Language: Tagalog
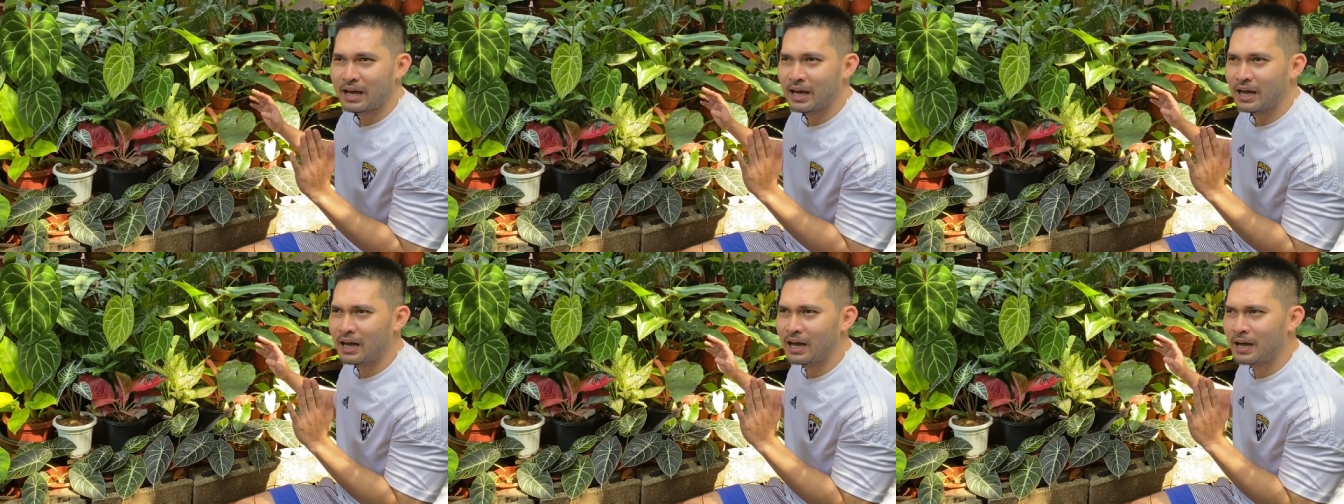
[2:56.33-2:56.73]

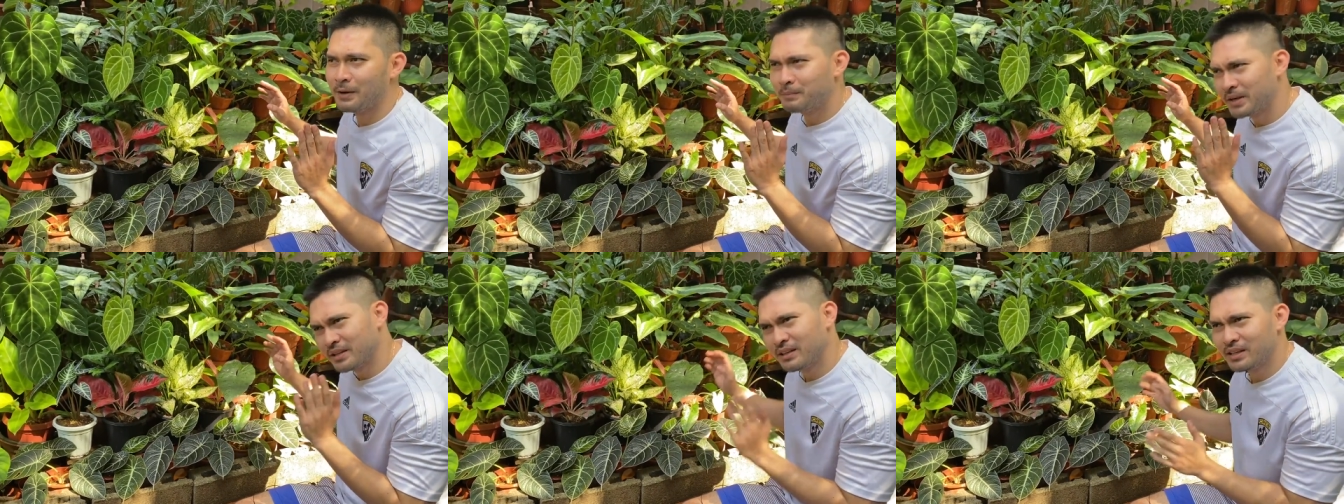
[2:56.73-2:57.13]

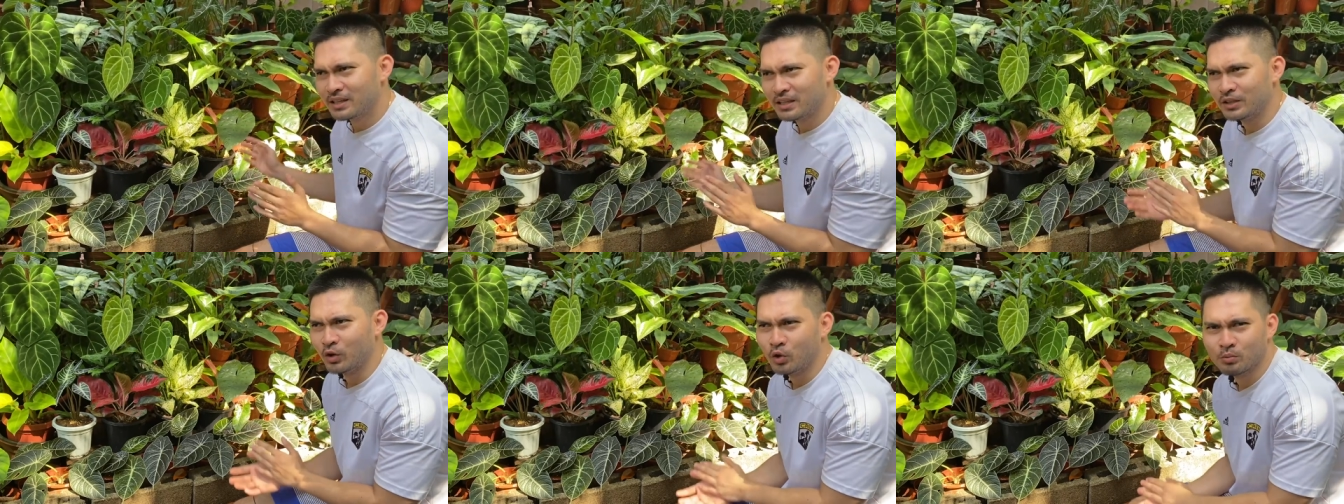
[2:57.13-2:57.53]
um, I think
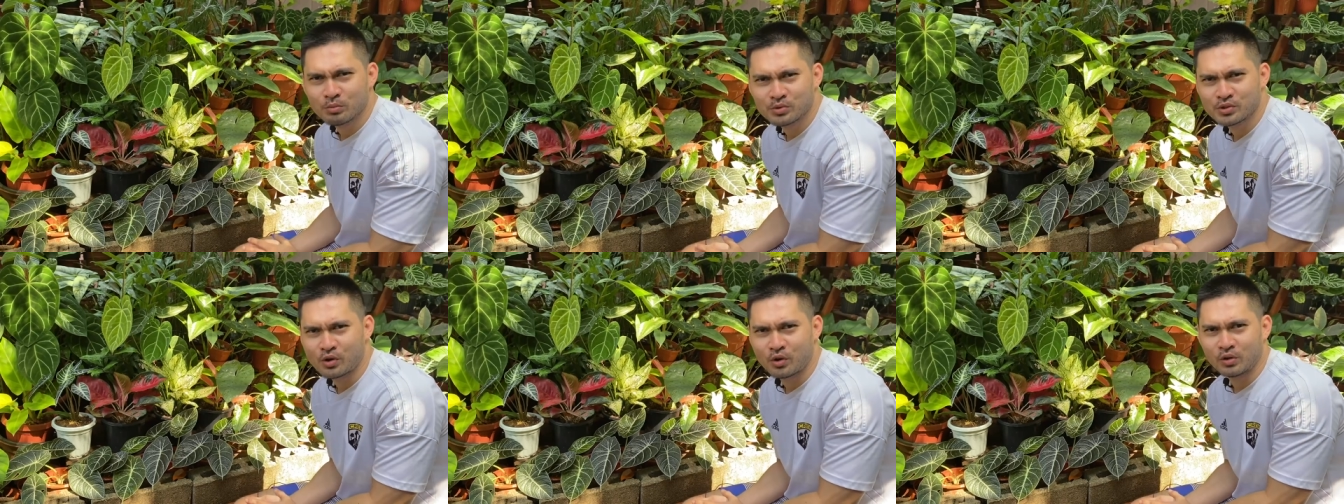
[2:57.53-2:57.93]
in
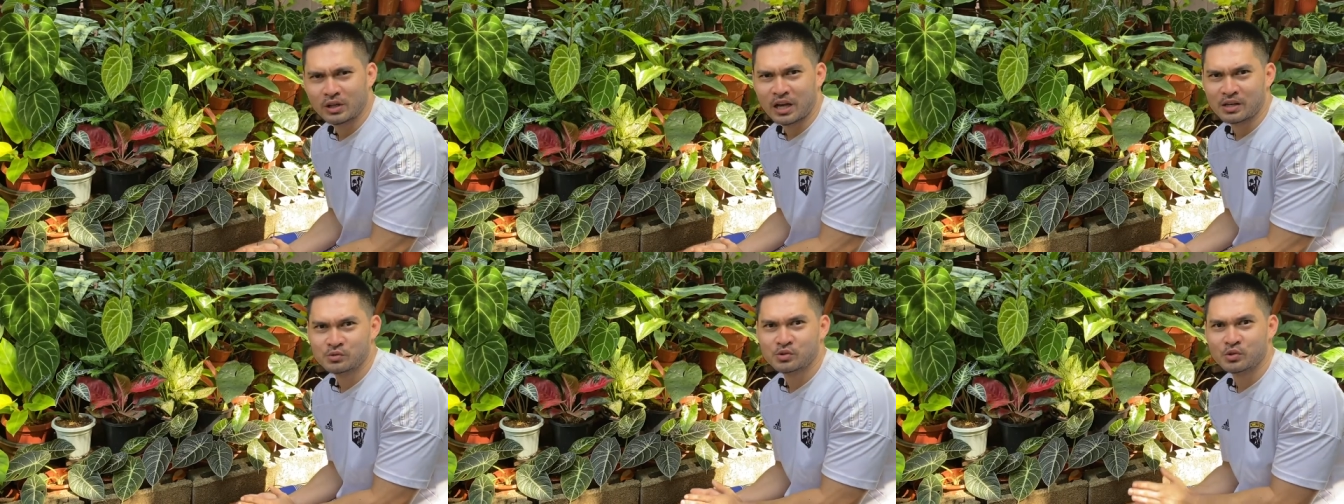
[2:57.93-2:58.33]
almost all
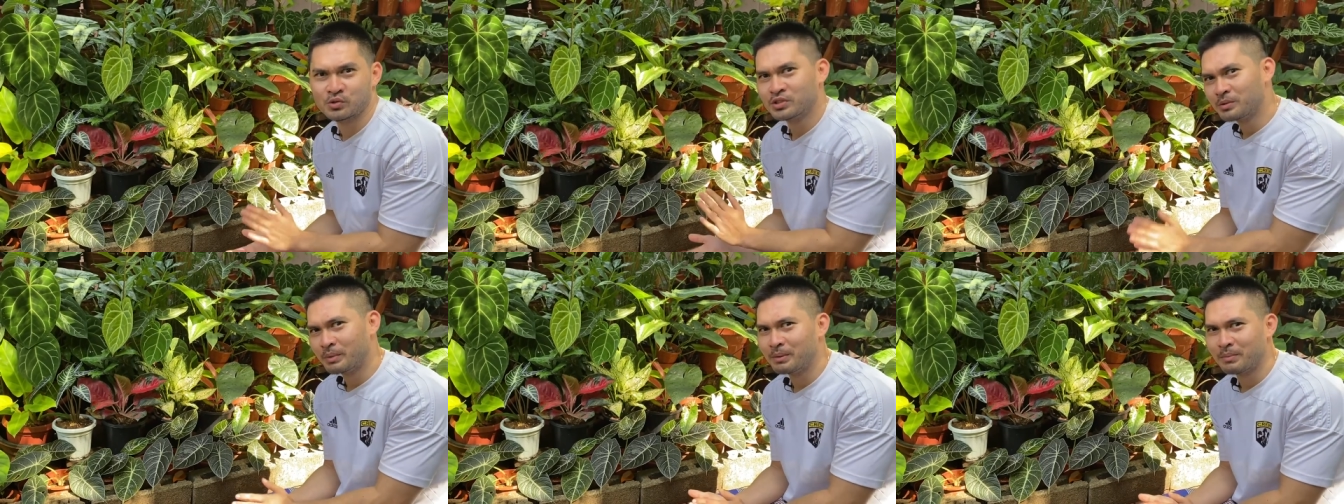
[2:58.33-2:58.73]

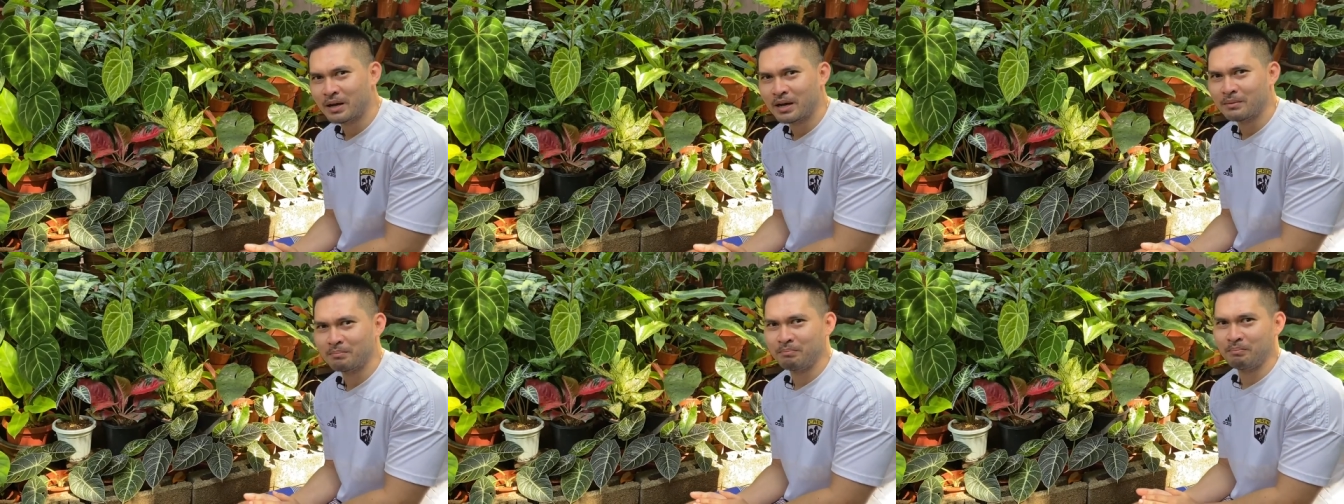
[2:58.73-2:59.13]
households na may
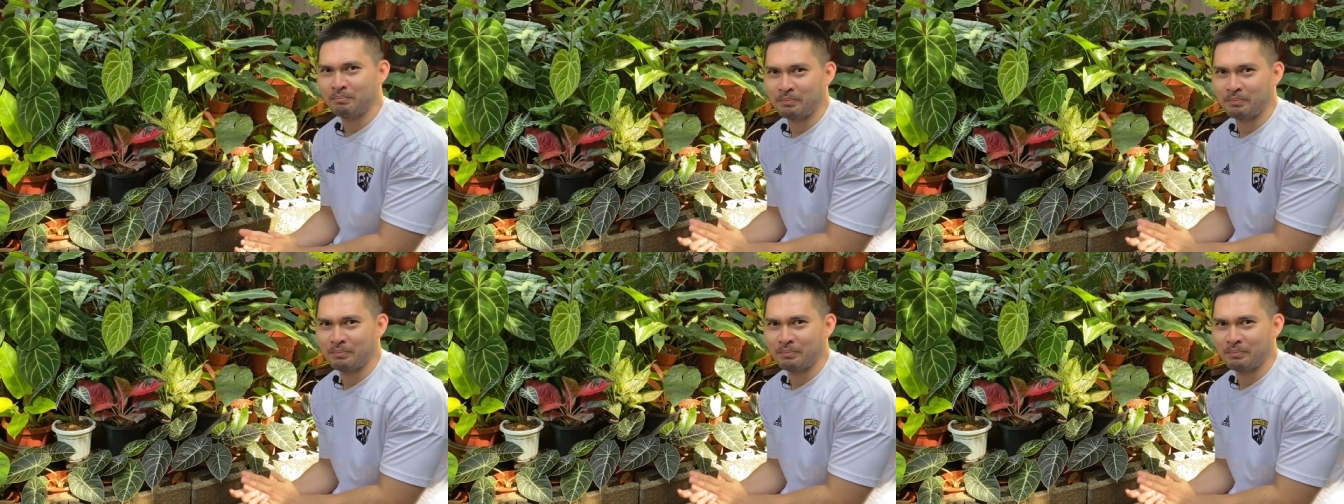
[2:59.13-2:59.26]
mga